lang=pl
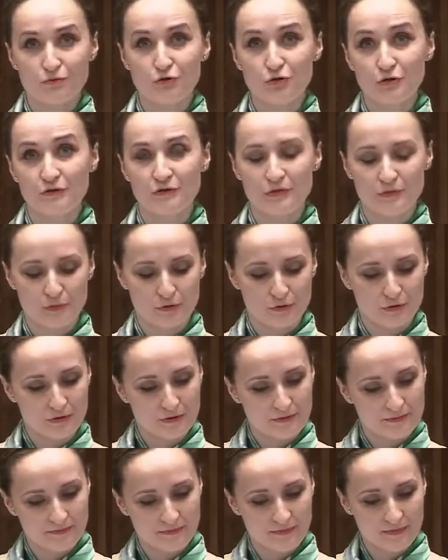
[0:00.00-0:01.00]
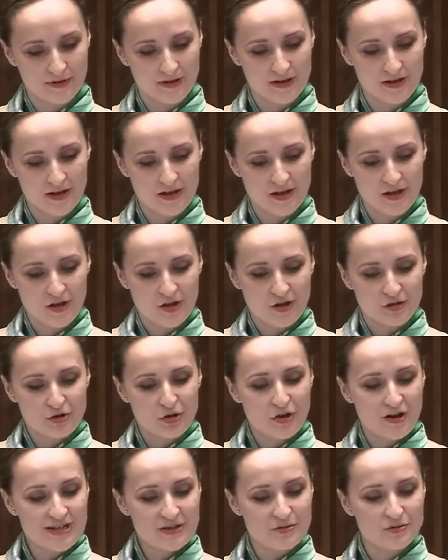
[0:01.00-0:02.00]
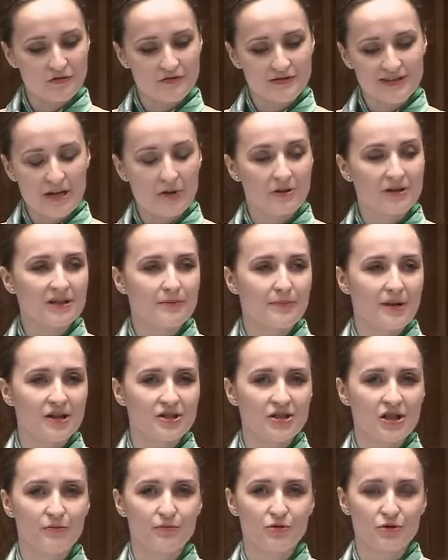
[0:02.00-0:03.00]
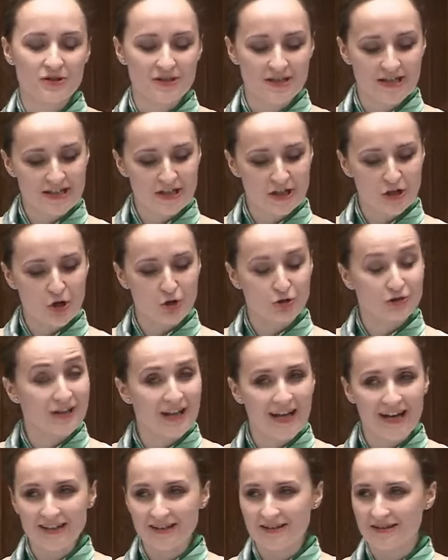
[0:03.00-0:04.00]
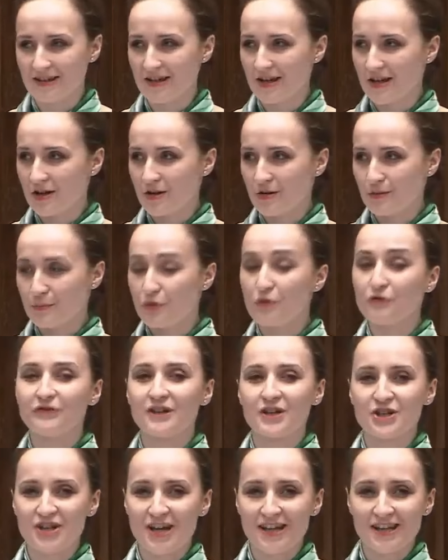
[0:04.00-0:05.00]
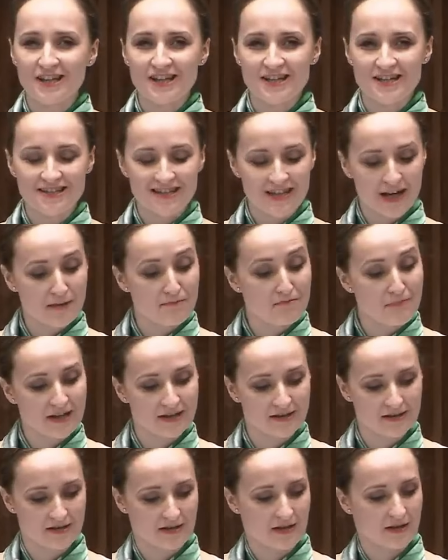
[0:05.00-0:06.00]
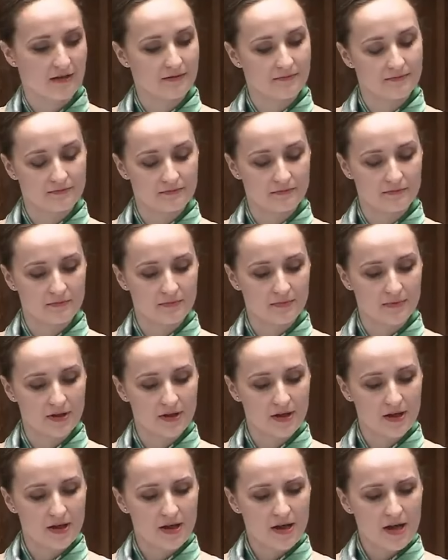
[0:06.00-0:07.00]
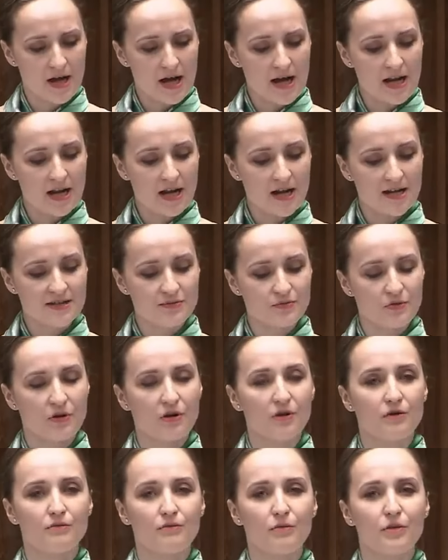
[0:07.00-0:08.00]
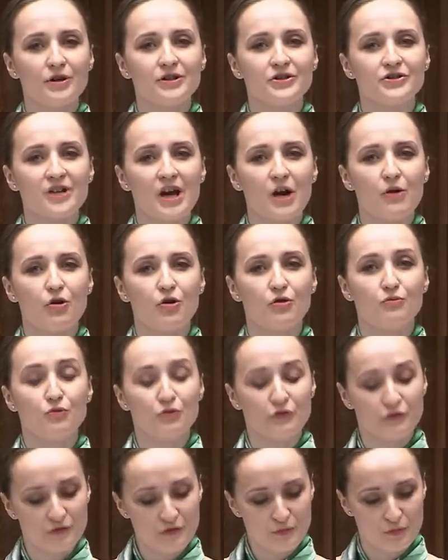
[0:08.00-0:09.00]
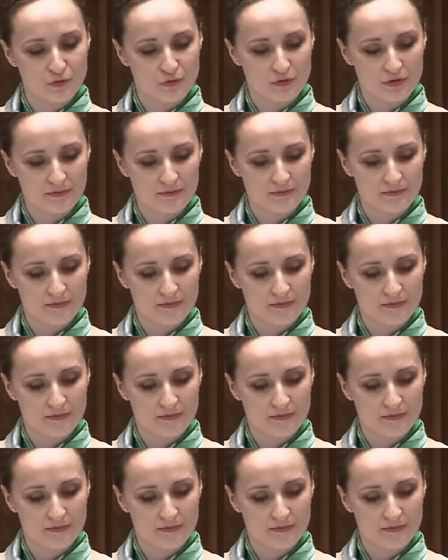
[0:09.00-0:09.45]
mój wybór. To hasło w całej debacie aborcyjnej od lat powtarzane jest jak mantra. Ale hasło moje ciało, mój wybór